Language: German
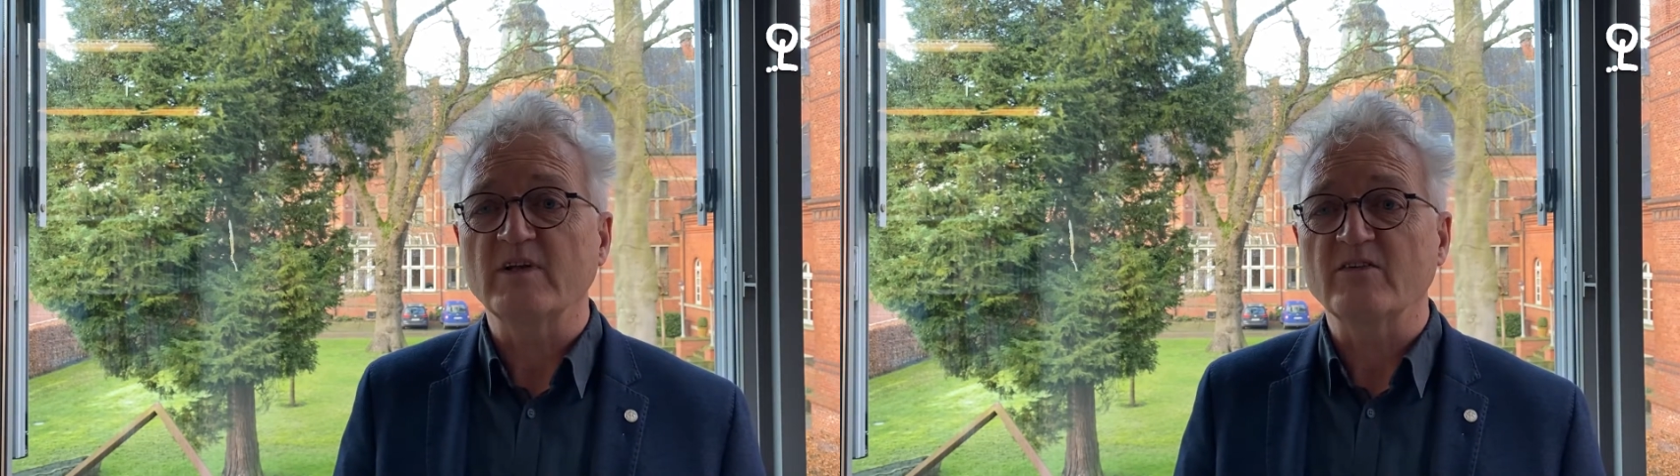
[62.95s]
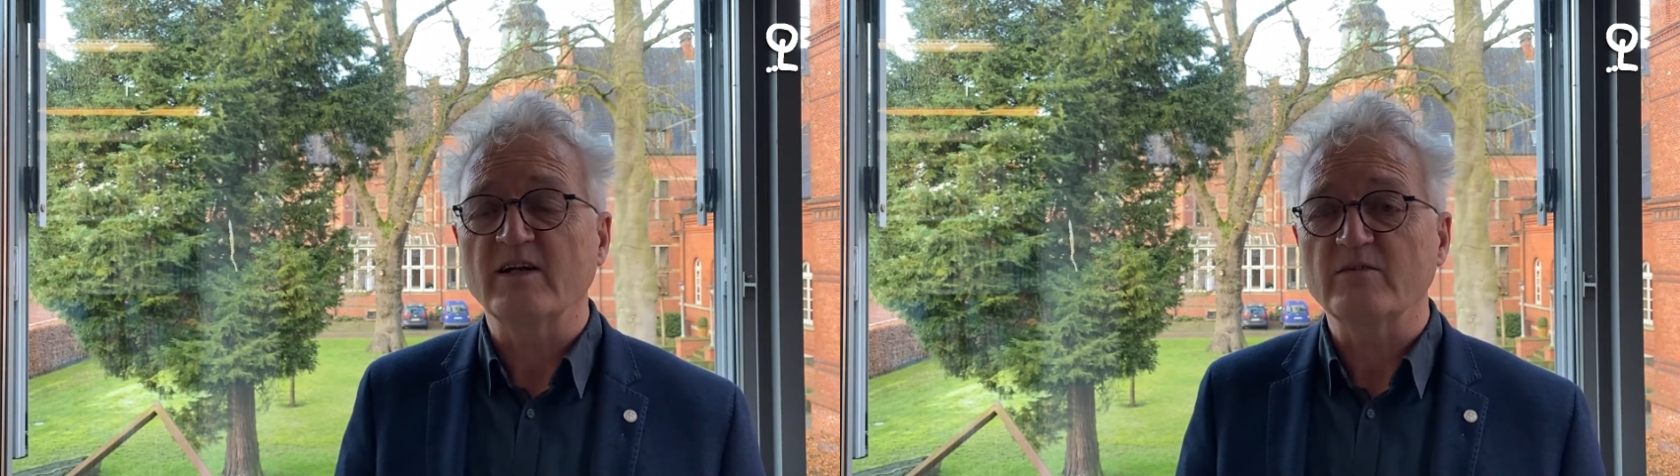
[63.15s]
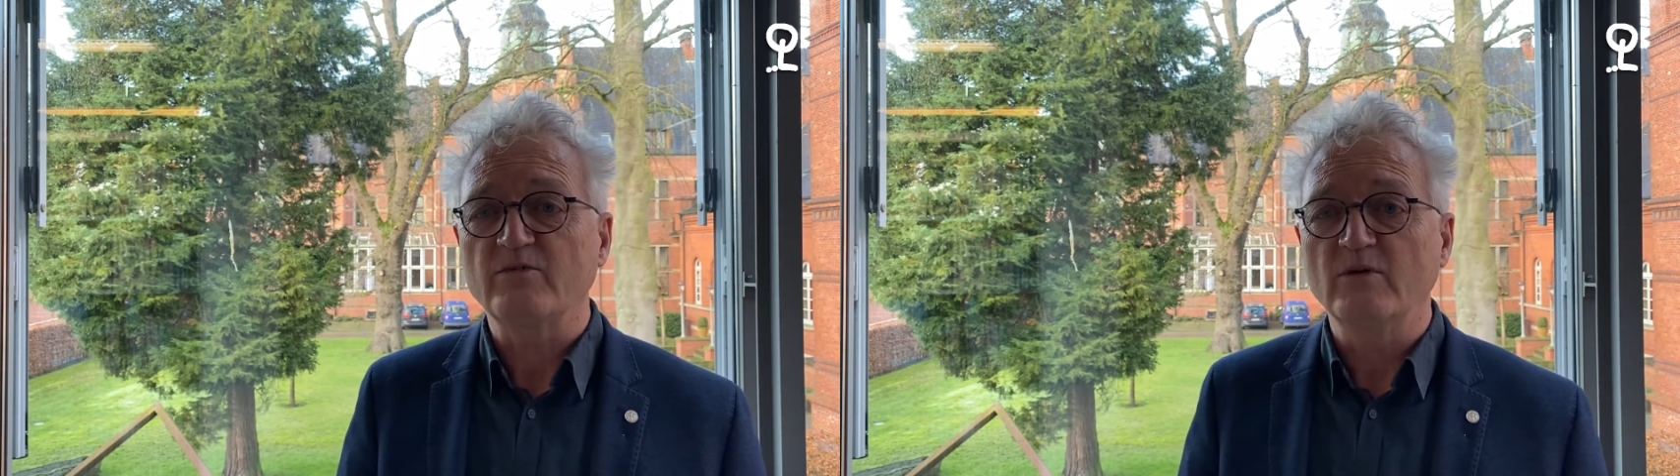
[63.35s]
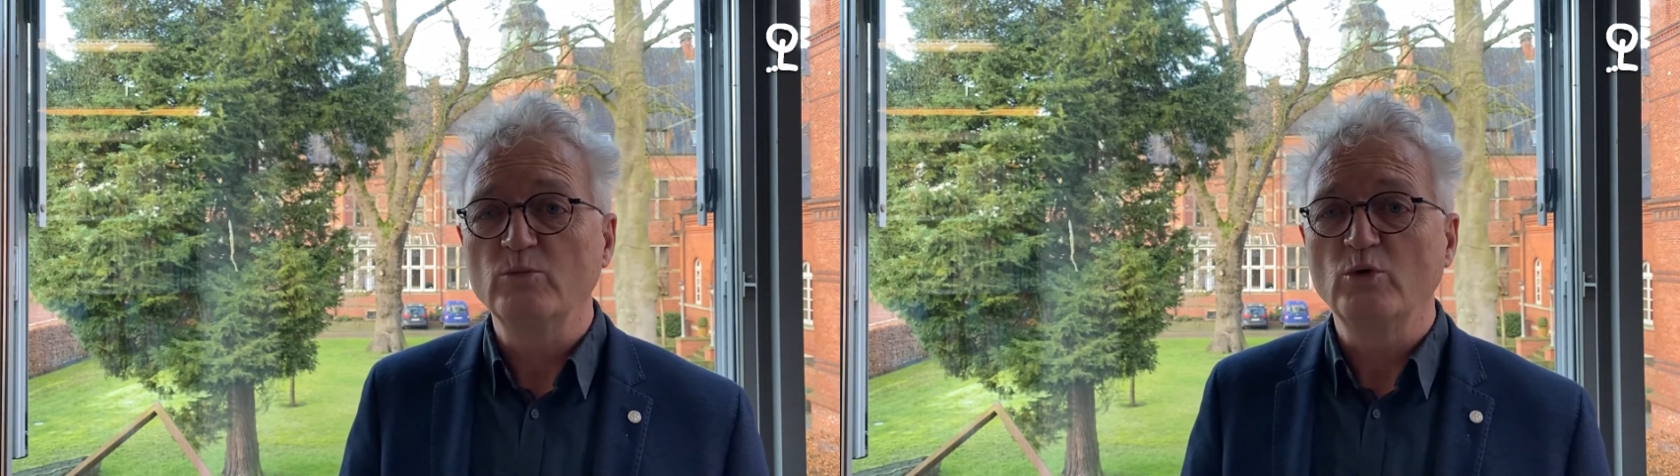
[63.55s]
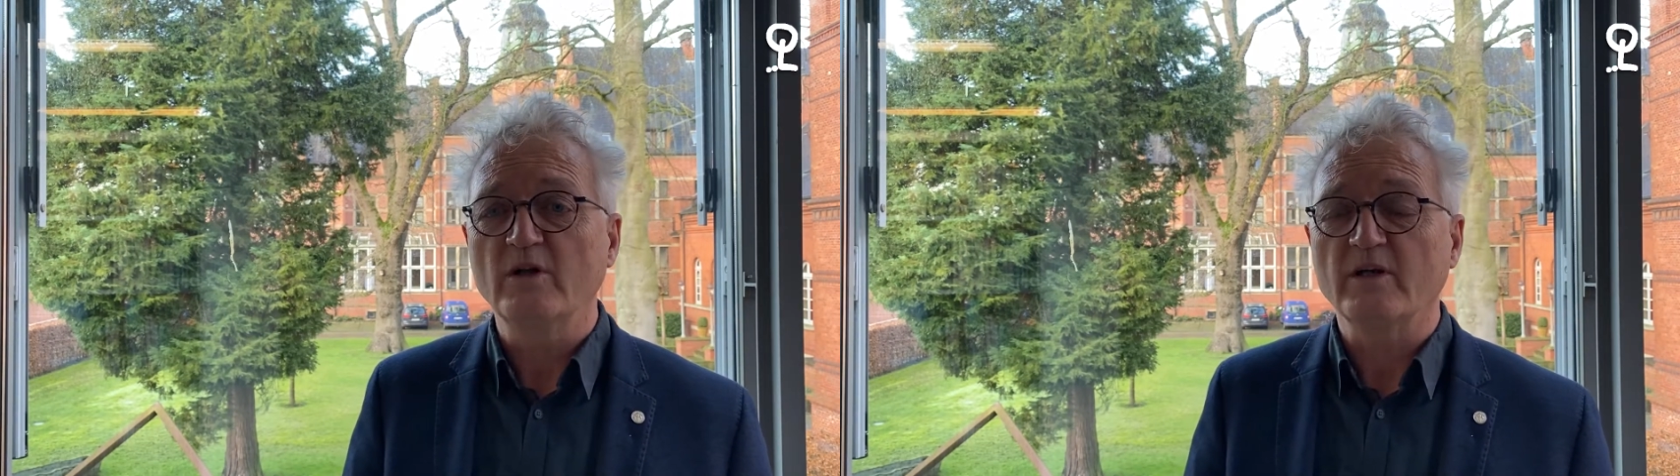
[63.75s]
Das hat
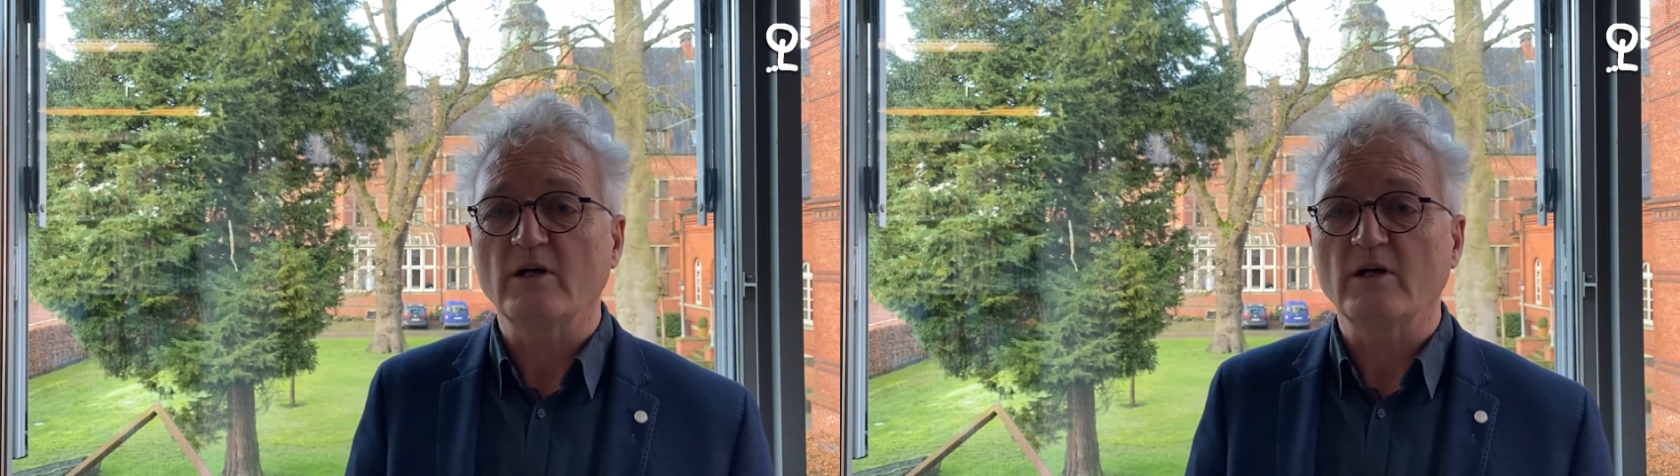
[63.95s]
vermutlich